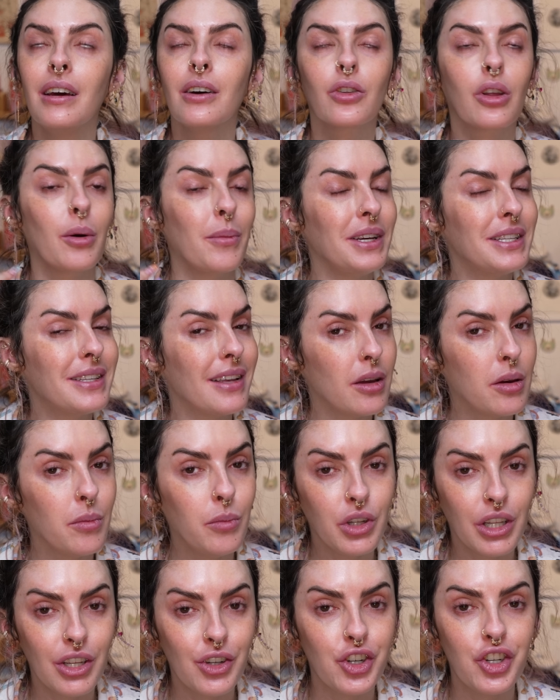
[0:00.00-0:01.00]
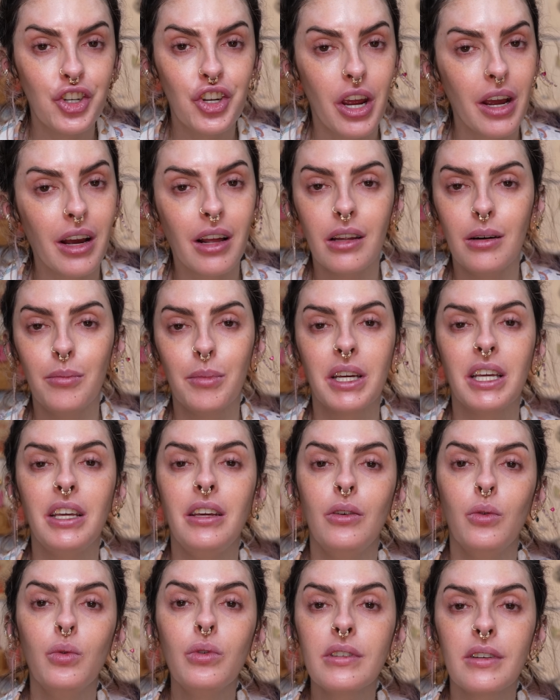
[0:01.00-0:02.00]
eu também sei que muita gente reclama
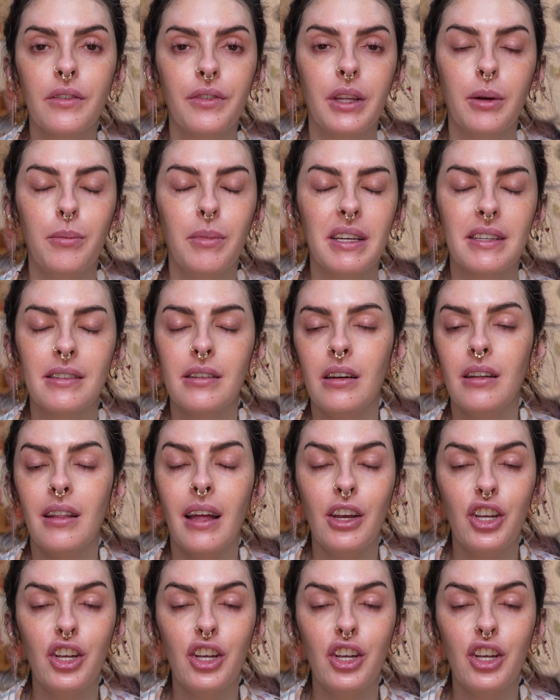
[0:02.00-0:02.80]
que usa a vitamina C e dá